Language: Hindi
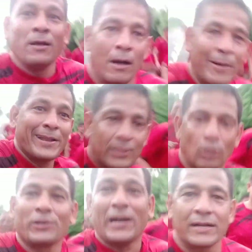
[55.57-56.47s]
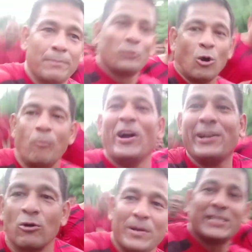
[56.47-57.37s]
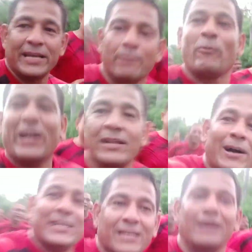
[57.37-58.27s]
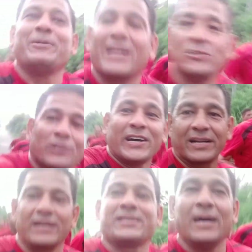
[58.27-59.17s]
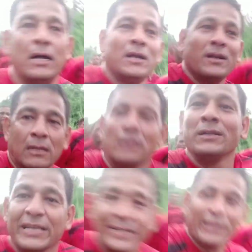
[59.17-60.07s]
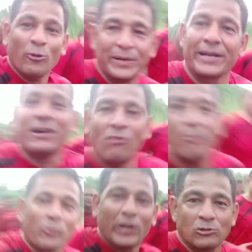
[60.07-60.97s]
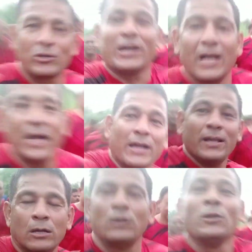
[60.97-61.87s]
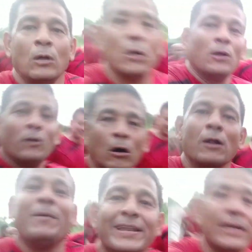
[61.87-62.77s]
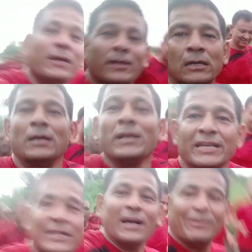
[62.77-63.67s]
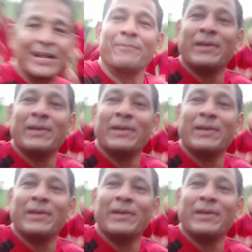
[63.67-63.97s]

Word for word: हमारे दो टारगेट दो पॉइंटों में से एक पॉइंट आज का हमारा जो टारगेट था तीन किलोमीटर का वो पूरा हो चुका है और हमारी गीता मैडम